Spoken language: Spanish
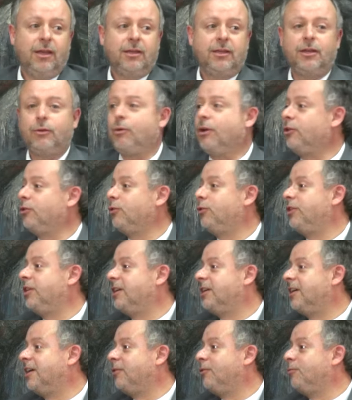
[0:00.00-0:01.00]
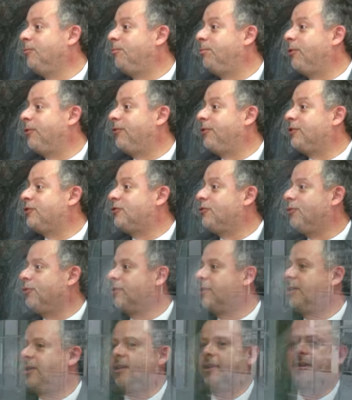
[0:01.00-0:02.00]
que cuando llega un
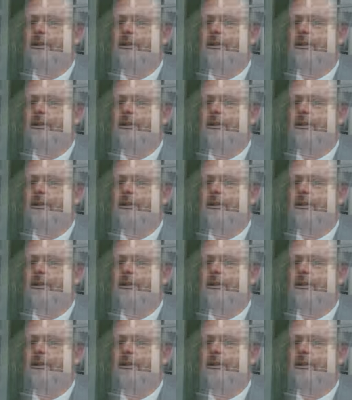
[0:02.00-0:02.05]
profesor